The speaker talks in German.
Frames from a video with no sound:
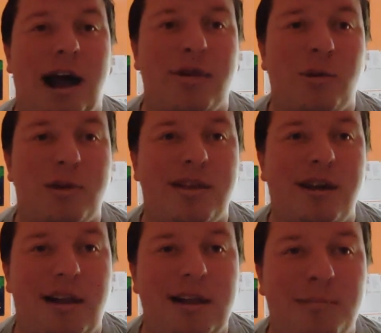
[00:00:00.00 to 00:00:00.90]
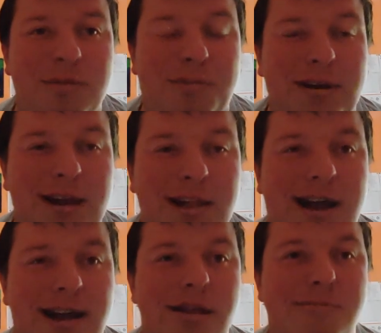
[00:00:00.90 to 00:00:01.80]
asozial muss man denn
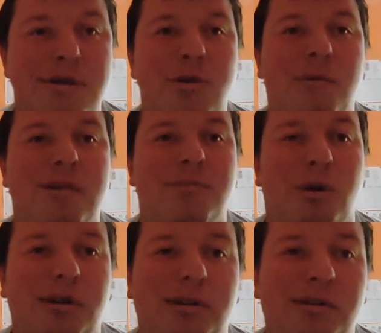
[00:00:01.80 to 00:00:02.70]
sein, dass man sowas macht?